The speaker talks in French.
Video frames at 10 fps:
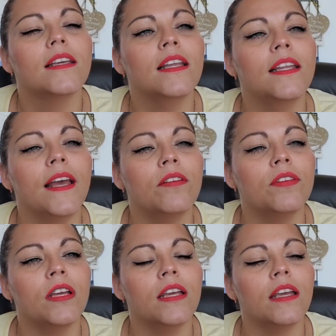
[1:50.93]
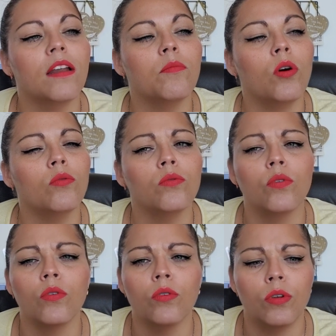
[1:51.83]
qu'il y avait également
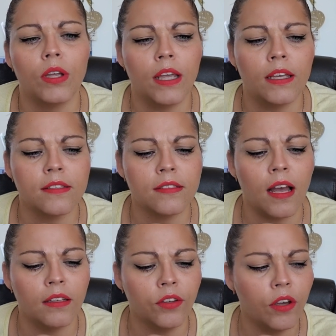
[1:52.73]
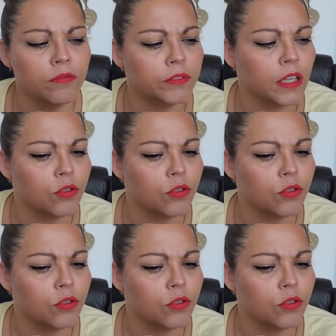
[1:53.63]
une extra curve,